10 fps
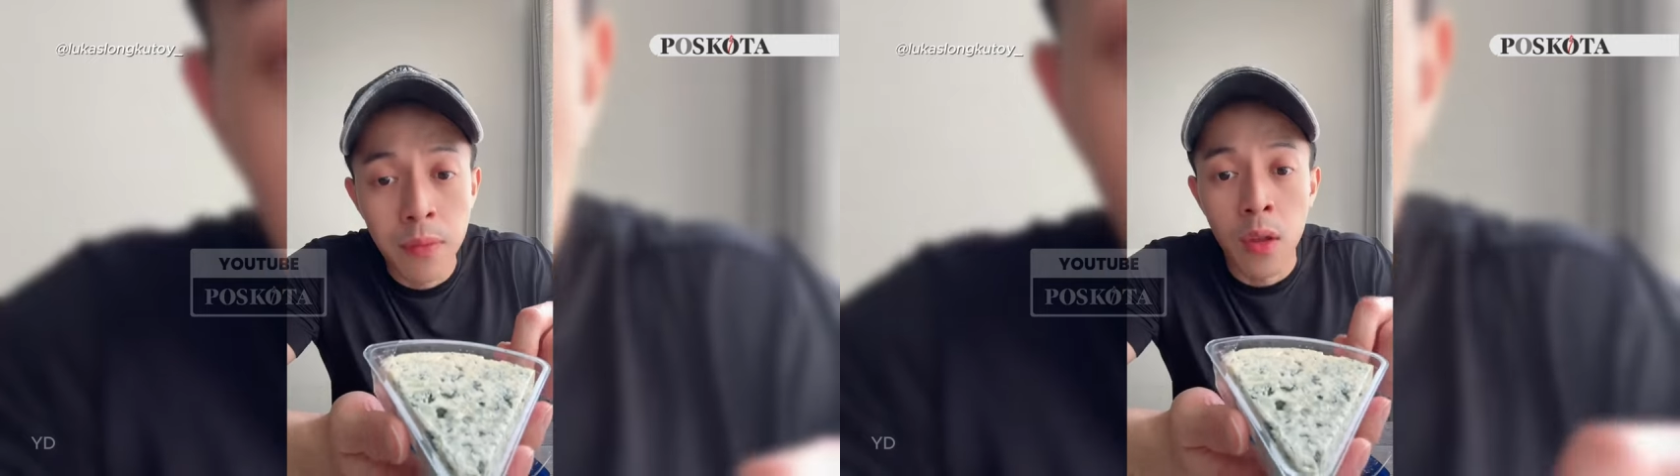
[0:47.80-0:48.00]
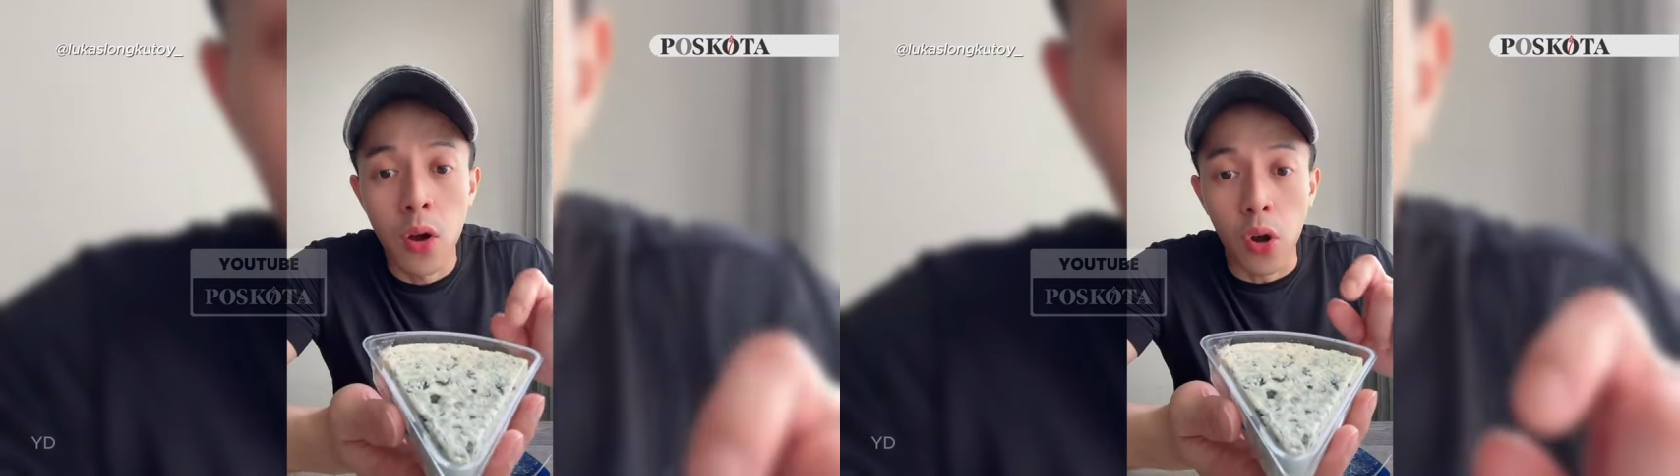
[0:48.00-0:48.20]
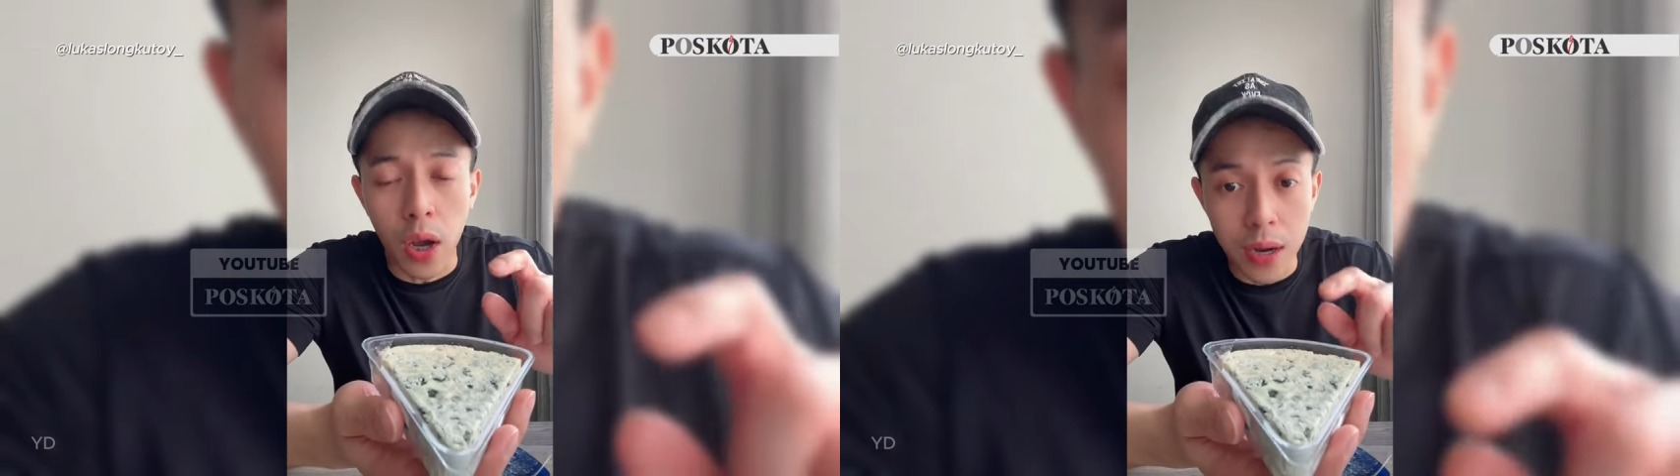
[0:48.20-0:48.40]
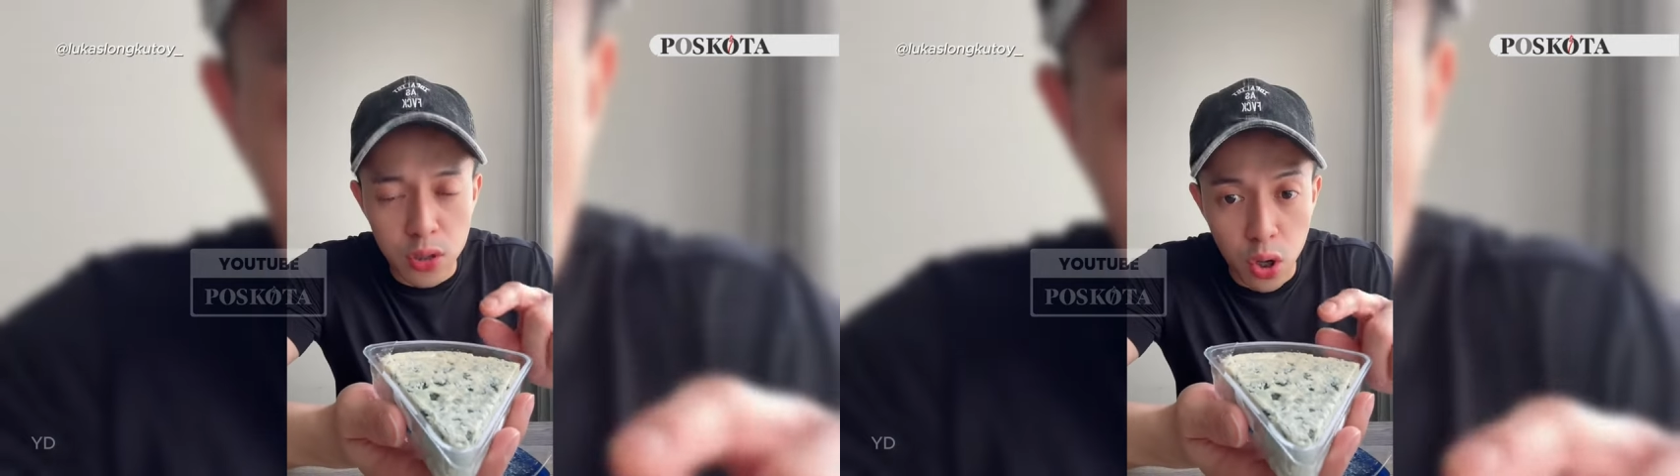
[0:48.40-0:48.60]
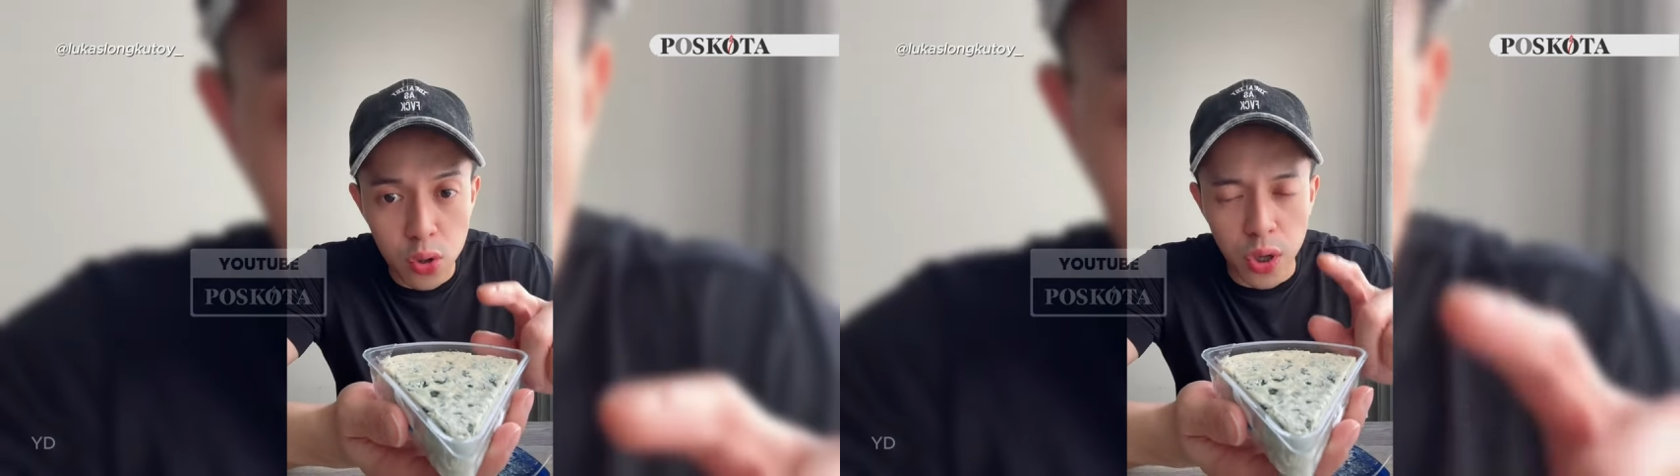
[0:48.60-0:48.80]
dan memiliki
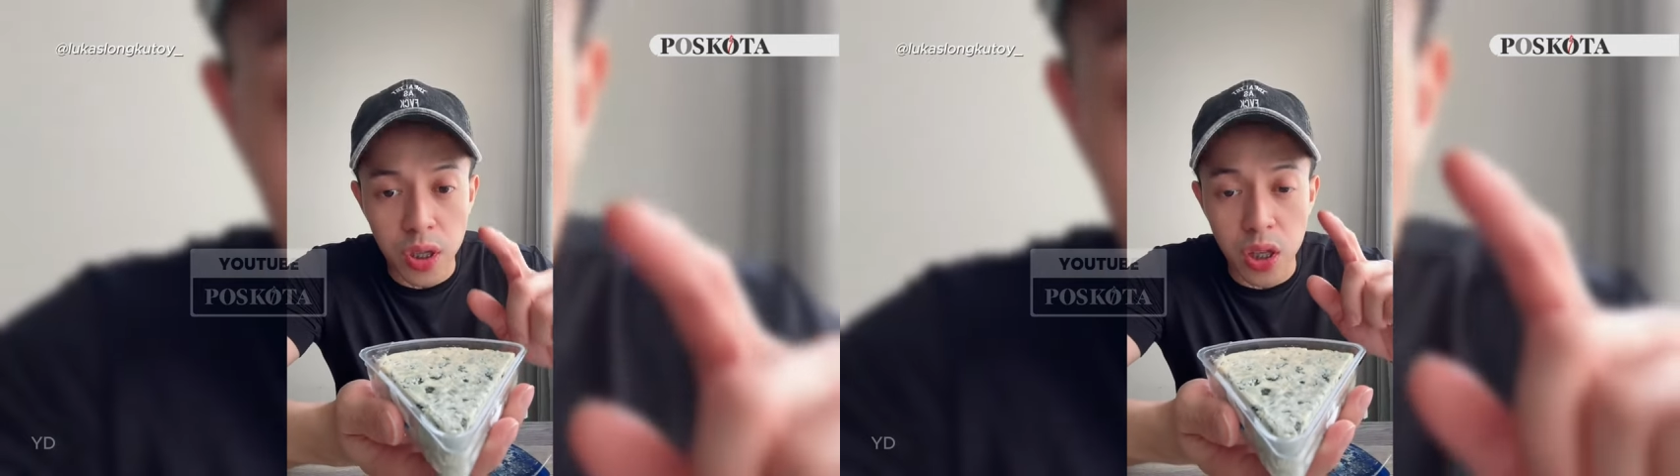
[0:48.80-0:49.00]
aroma yang